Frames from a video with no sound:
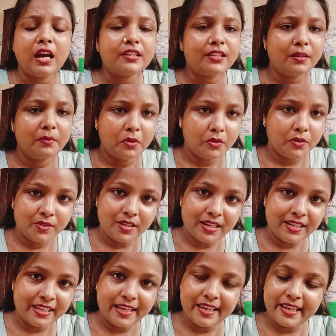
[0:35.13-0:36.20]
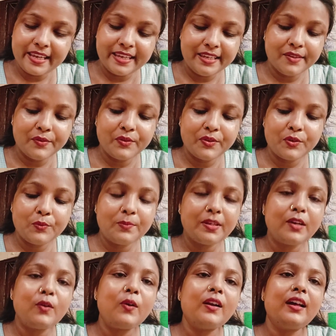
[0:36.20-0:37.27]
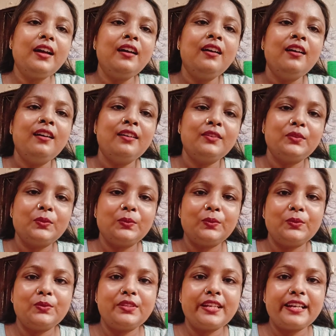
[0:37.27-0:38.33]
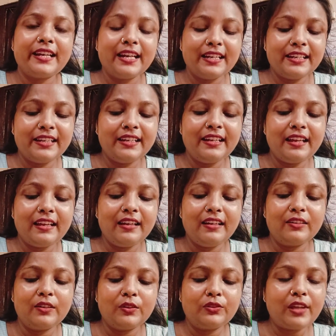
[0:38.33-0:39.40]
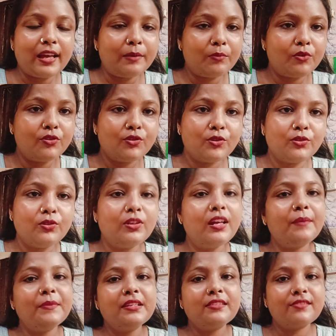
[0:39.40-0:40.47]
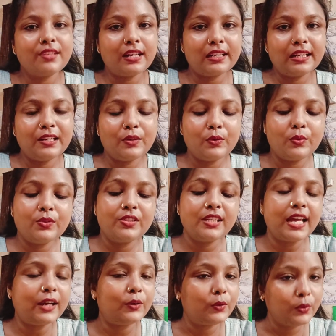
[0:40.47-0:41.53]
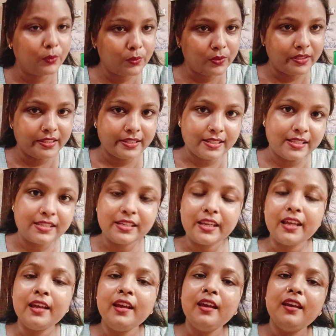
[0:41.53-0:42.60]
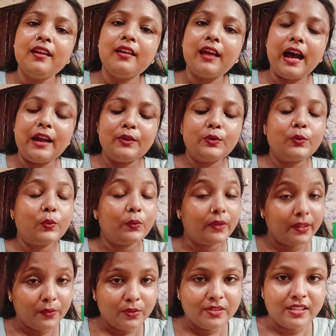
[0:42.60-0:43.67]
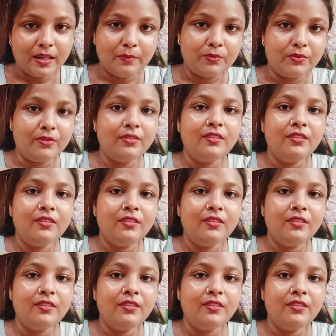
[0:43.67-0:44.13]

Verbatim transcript: আশা ভরসা নিয়ে এই ইউটিউবটা করা তো সেখানে গত এক বছর ধরে আমি স্ট্রাগল করছি এখনও করে যাচ্ছি আর করেও যাব